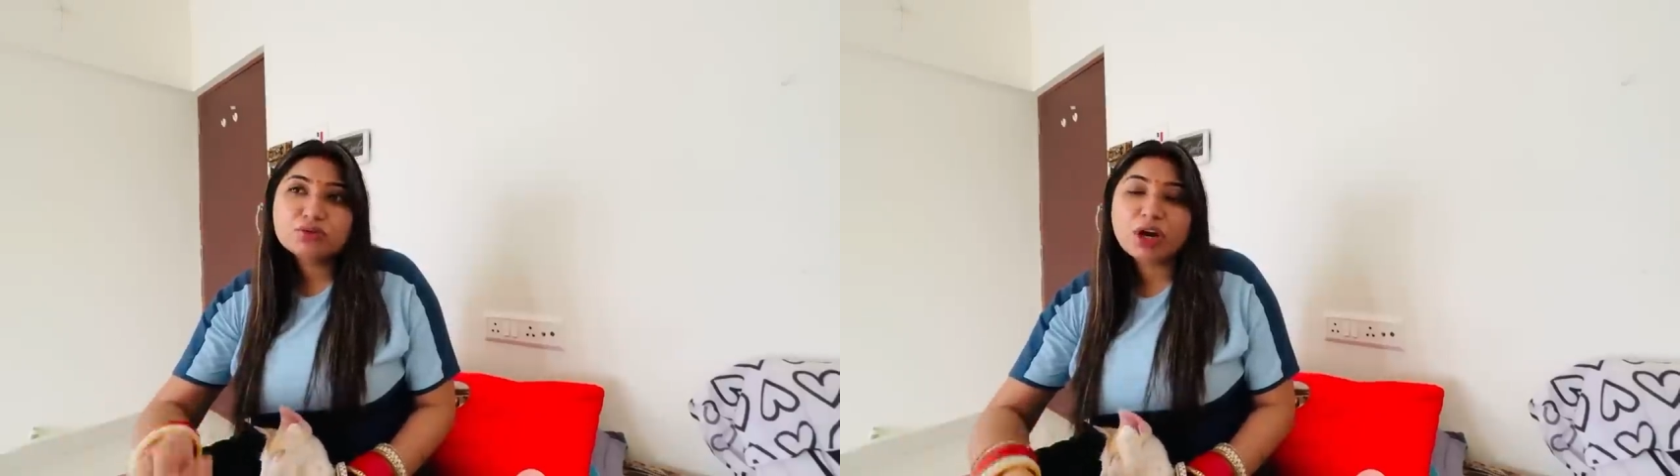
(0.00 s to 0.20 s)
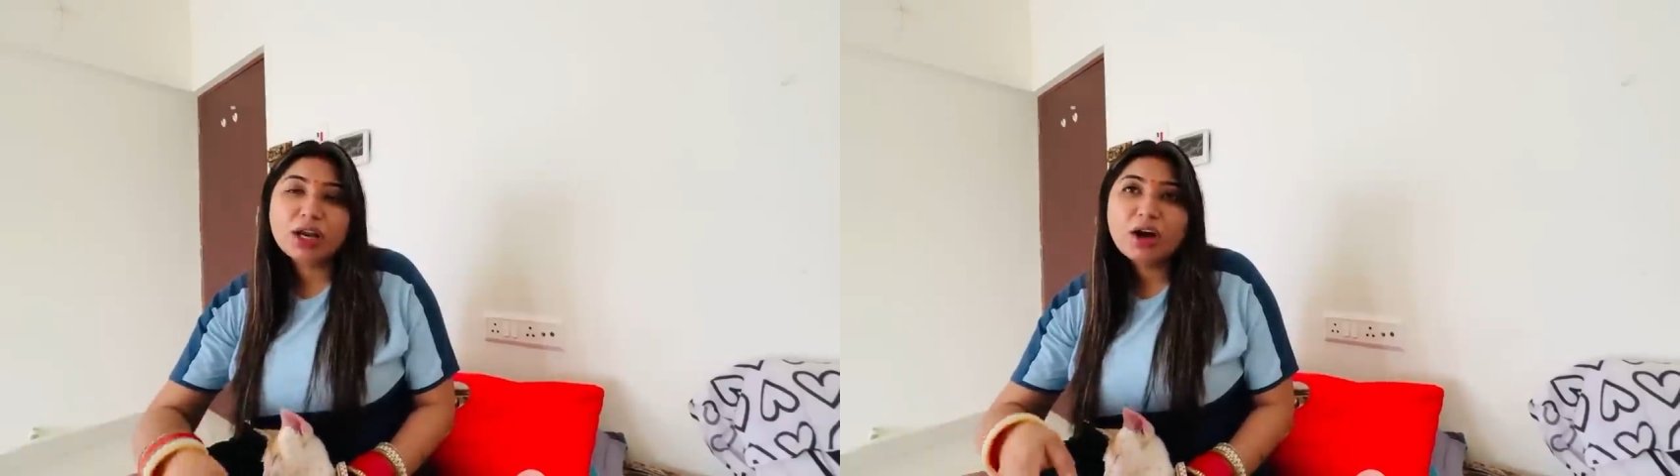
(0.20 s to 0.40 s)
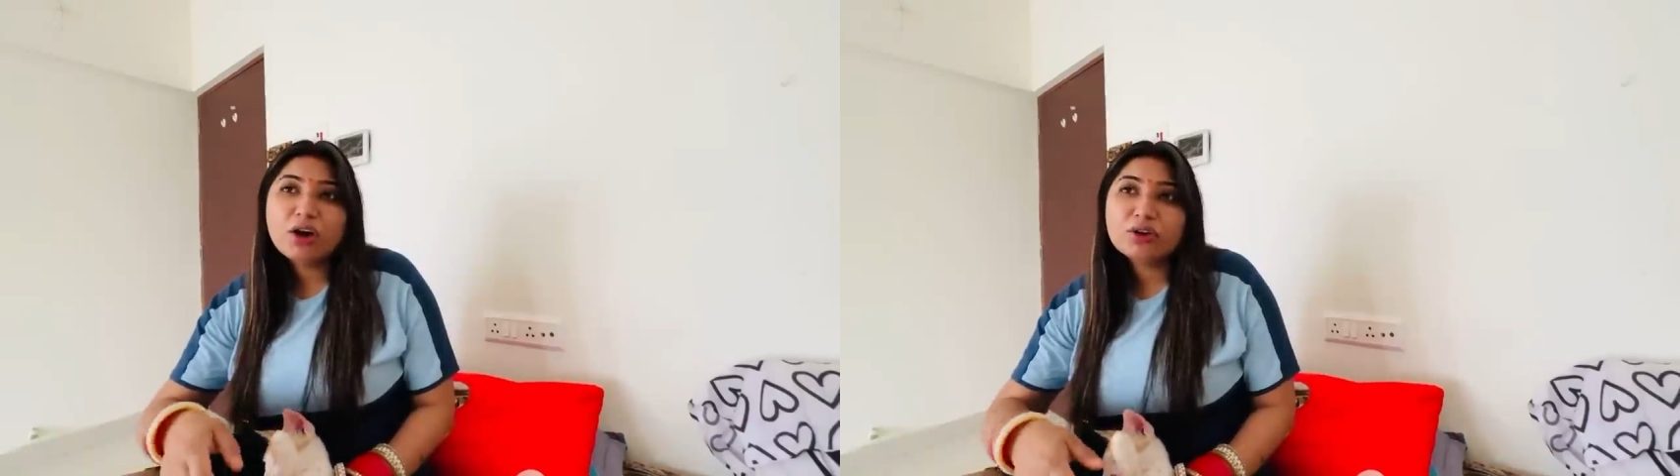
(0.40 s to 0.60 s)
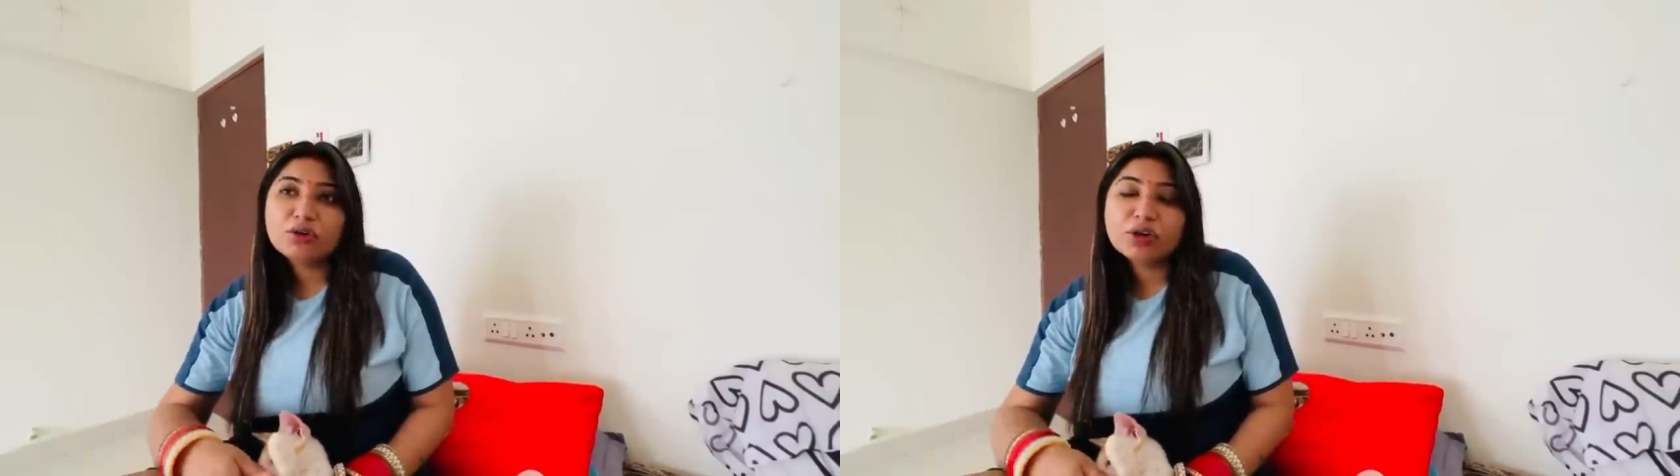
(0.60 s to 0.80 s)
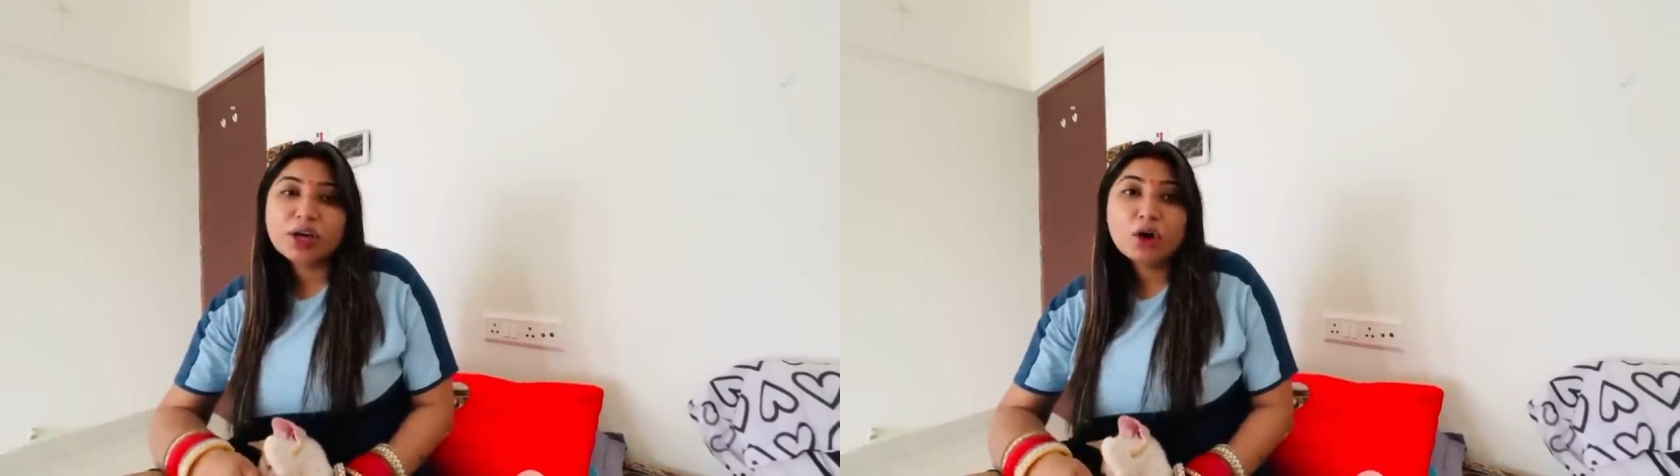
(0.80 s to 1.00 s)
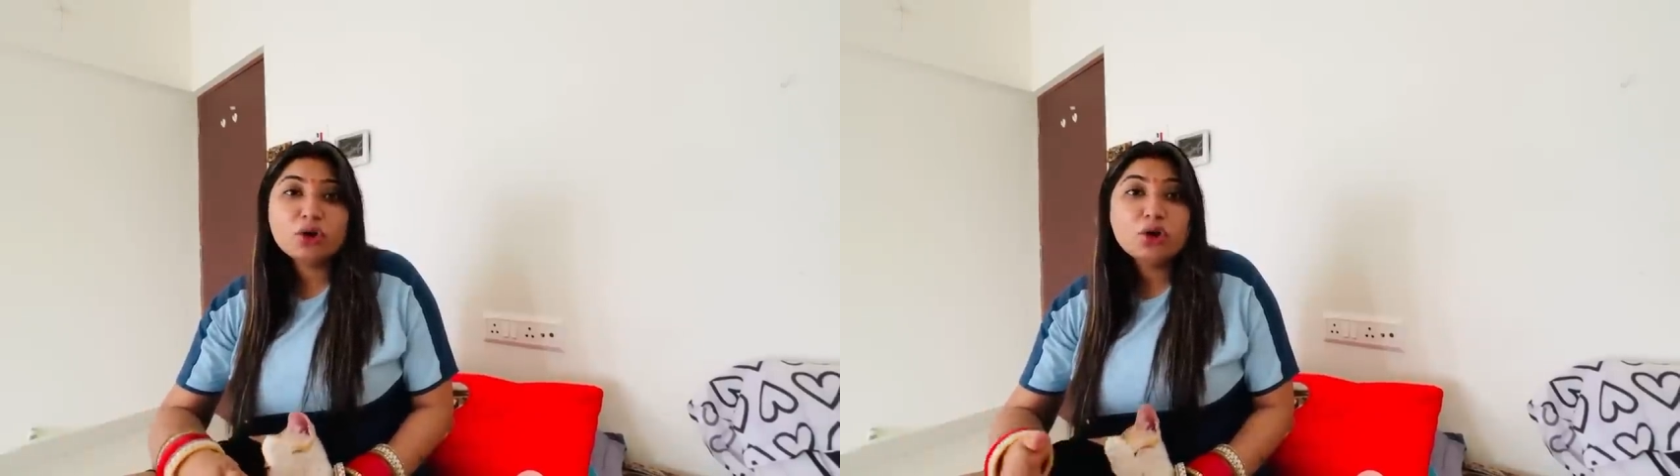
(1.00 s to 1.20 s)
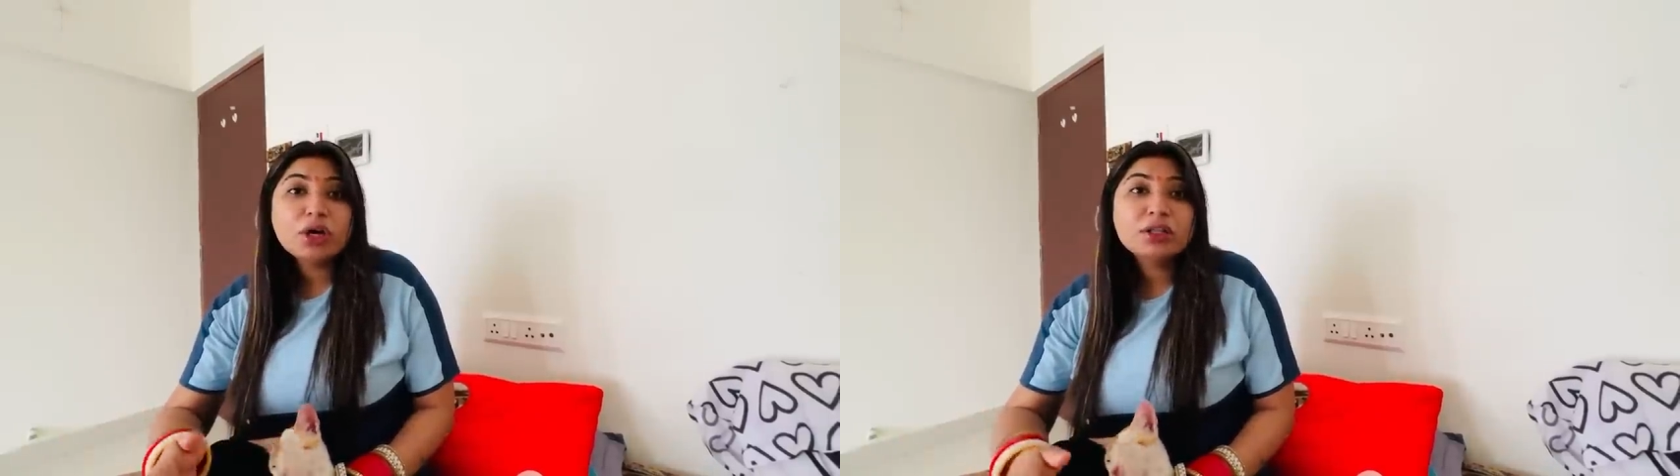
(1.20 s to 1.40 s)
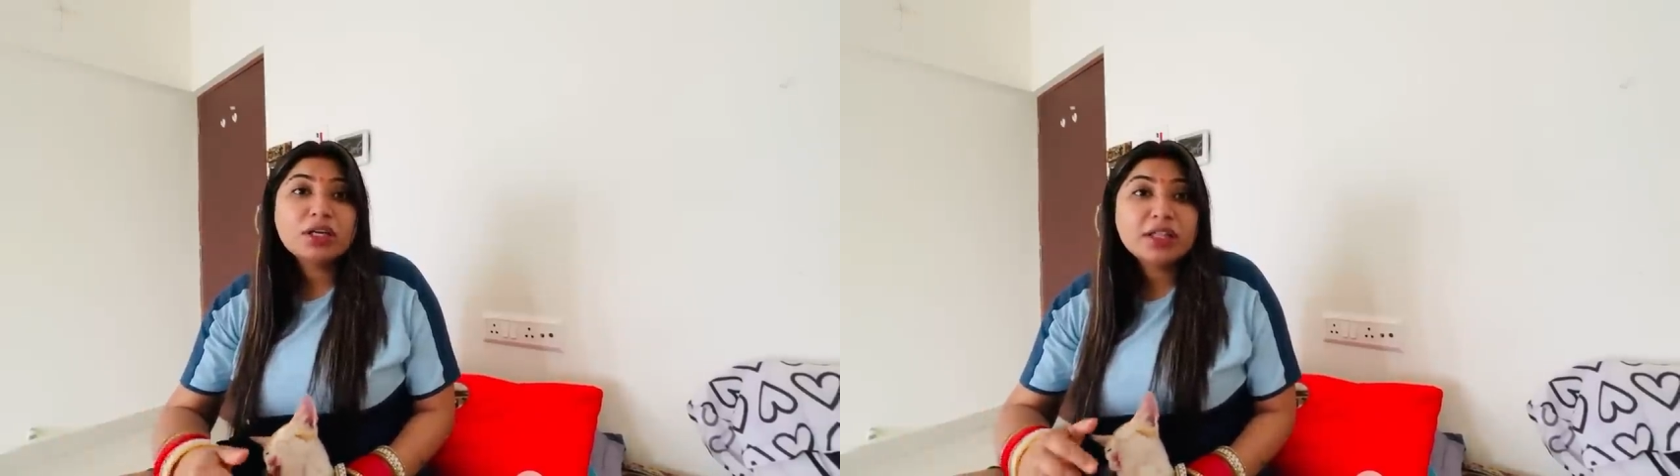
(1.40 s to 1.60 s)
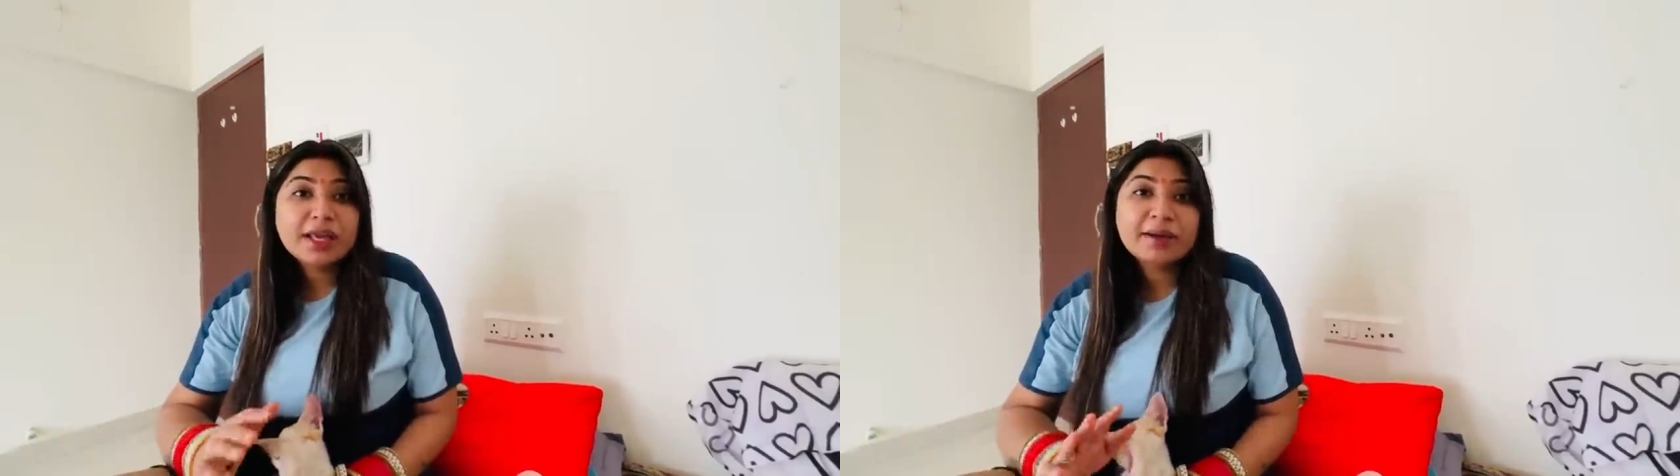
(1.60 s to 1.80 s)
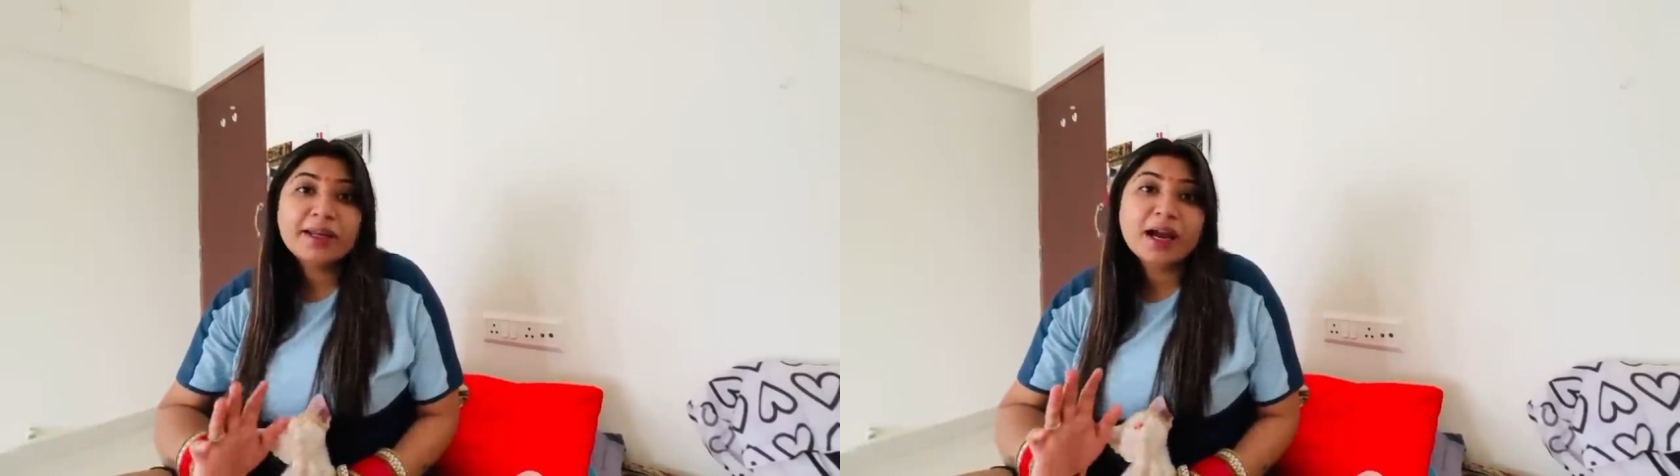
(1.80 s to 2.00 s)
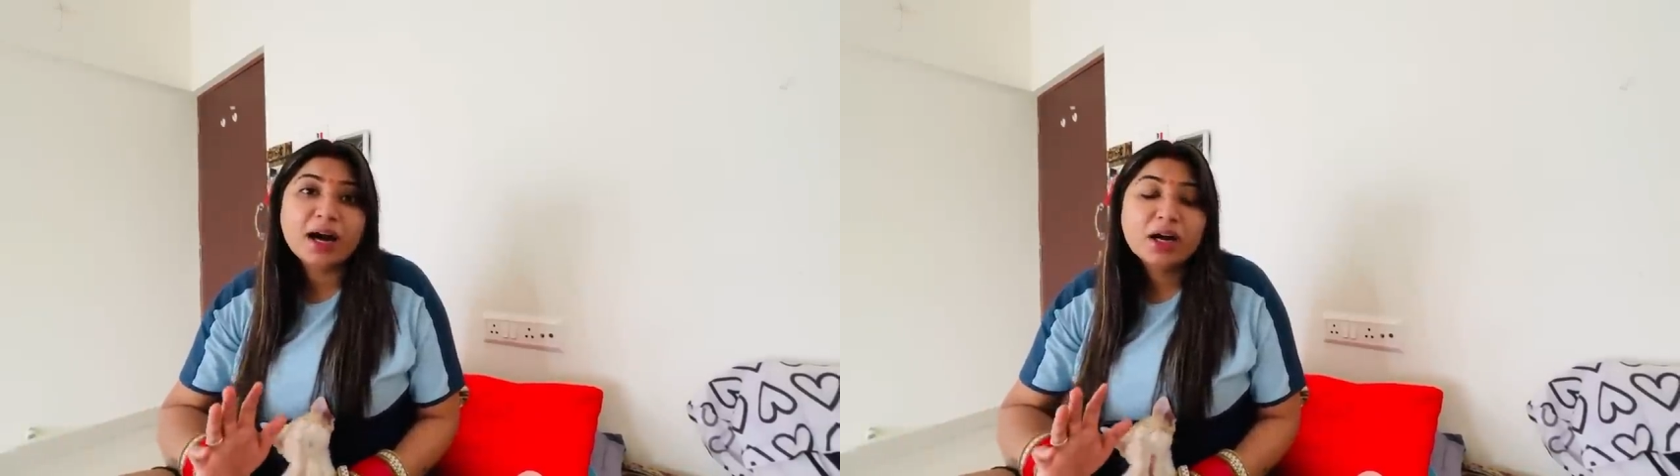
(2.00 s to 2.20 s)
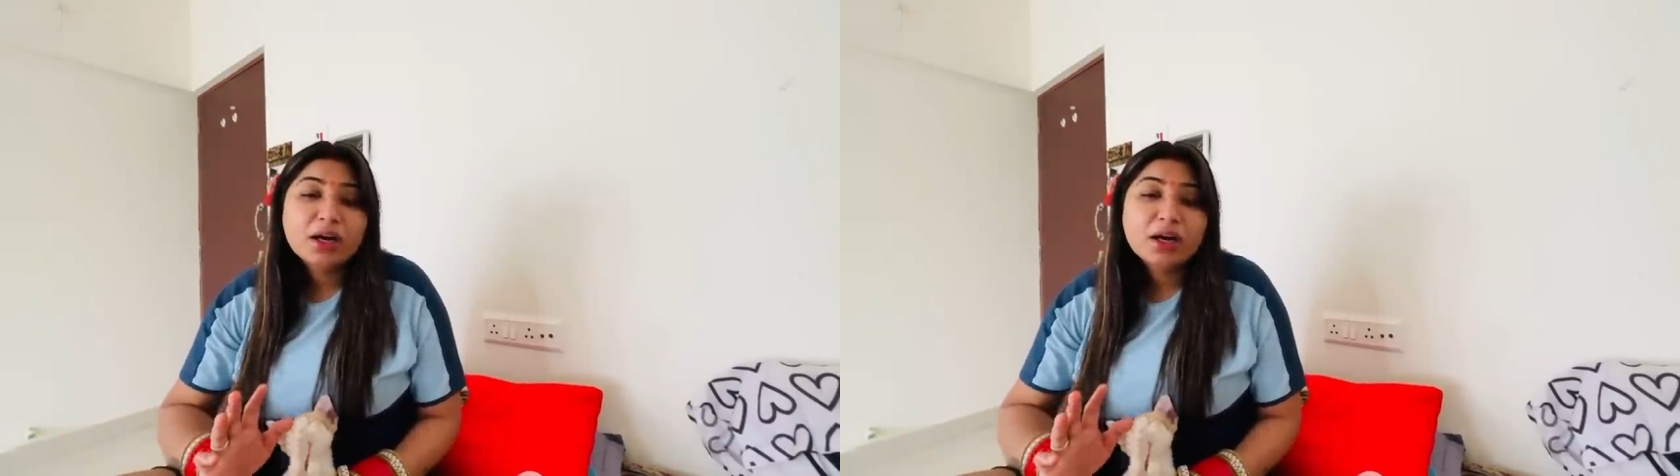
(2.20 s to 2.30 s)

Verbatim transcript: छाला और यूं किया और उन्होंने अंदर देख लिया